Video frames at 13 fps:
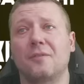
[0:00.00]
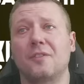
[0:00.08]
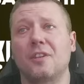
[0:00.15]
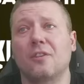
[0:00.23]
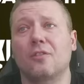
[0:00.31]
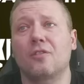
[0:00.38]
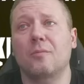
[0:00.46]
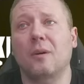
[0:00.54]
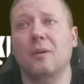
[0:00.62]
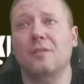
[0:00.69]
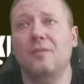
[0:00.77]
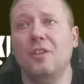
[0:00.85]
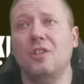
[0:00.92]
FCA
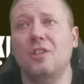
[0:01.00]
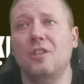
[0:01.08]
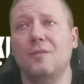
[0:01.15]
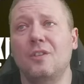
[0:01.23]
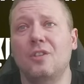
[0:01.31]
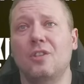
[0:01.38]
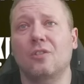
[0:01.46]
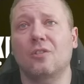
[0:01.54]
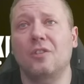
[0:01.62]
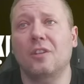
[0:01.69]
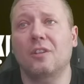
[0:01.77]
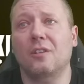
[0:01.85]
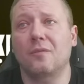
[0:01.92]
otrzymała
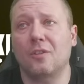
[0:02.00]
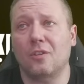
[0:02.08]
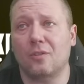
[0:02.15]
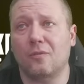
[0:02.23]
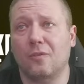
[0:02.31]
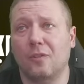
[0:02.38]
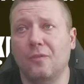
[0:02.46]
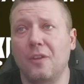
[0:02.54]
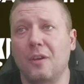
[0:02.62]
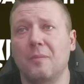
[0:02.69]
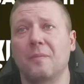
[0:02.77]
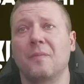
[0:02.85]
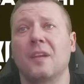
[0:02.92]
291 wniosków od
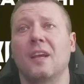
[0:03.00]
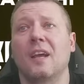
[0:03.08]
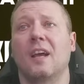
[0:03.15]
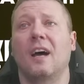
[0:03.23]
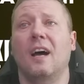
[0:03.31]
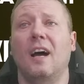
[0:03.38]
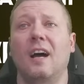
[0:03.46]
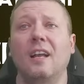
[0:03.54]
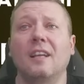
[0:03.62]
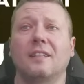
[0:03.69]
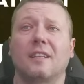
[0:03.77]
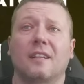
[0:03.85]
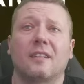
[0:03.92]
firm,
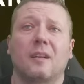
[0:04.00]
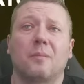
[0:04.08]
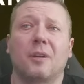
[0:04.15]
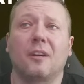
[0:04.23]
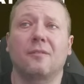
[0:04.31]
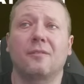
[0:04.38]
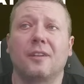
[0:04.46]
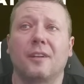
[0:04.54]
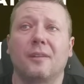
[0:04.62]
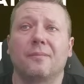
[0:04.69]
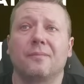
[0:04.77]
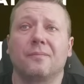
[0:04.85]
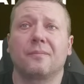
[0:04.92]
ale tak naprawdę
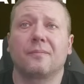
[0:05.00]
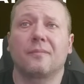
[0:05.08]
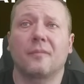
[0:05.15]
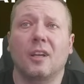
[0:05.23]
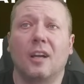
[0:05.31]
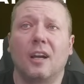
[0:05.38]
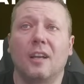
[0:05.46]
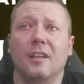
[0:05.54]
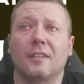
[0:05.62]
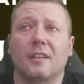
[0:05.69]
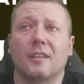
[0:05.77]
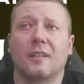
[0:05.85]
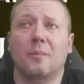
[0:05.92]
ale
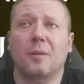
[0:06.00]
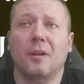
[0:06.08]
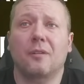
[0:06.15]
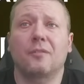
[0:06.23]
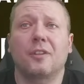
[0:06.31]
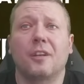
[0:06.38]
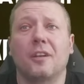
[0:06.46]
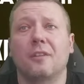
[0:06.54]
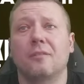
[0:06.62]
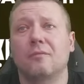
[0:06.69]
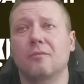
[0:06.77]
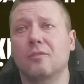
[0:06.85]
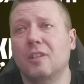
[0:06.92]
tak naprawdę
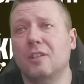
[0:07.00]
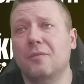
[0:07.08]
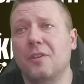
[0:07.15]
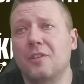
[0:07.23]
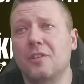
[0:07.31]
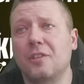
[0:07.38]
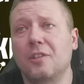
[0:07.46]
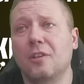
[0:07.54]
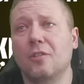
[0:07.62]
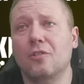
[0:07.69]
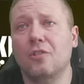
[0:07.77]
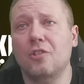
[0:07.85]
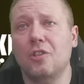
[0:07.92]
zatwierdzili
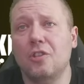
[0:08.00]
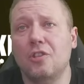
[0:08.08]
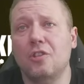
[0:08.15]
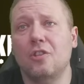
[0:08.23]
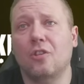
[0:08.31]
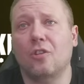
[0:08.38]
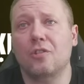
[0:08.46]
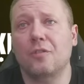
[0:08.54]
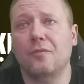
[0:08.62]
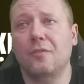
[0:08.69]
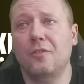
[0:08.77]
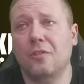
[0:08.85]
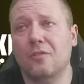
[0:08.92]
tylko 38
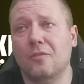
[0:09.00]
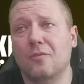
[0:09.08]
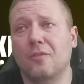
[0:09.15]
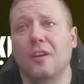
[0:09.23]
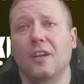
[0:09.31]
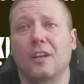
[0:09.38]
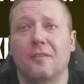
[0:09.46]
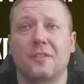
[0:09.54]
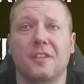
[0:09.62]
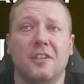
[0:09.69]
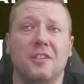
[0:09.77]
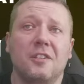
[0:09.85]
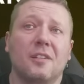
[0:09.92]
wniosków.
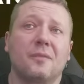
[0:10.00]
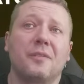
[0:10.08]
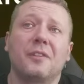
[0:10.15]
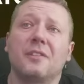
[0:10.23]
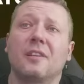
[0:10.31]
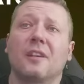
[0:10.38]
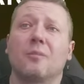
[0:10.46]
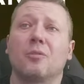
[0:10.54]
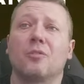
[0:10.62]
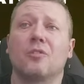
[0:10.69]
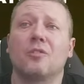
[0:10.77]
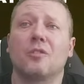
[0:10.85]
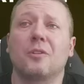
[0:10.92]
Wskaźnik zatwierdzenia na
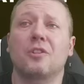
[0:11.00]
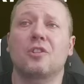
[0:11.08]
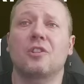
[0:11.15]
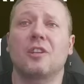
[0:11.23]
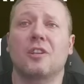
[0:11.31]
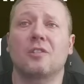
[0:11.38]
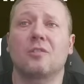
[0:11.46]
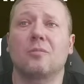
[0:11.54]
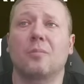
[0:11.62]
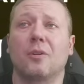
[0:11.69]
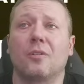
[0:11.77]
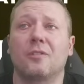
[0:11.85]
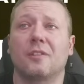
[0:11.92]
poziomie
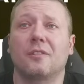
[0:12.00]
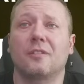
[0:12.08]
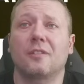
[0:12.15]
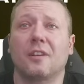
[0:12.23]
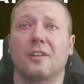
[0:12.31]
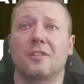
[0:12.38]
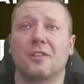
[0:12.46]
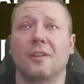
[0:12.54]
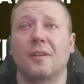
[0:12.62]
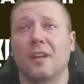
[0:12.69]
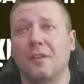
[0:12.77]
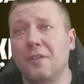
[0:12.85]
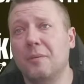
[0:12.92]
13%. Także
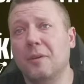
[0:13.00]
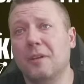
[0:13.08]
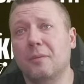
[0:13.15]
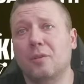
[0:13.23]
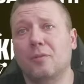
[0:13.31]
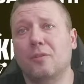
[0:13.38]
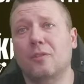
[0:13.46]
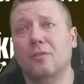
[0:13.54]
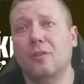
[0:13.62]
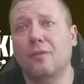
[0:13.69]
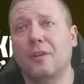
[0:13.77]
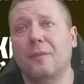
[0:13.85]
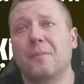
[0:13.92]
firmy
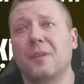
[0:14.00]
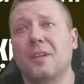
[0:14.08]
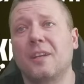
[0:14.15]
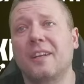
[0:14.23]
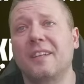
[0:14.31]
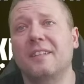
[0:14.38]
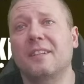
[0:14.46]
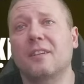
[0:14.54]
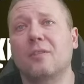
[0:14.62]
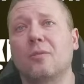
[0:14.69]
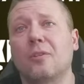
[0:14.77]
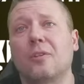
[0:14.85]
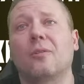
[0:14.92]
kryptowalutowe
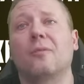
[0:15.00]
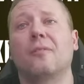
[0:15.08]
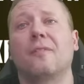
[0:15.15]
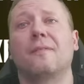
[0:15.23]
krytykują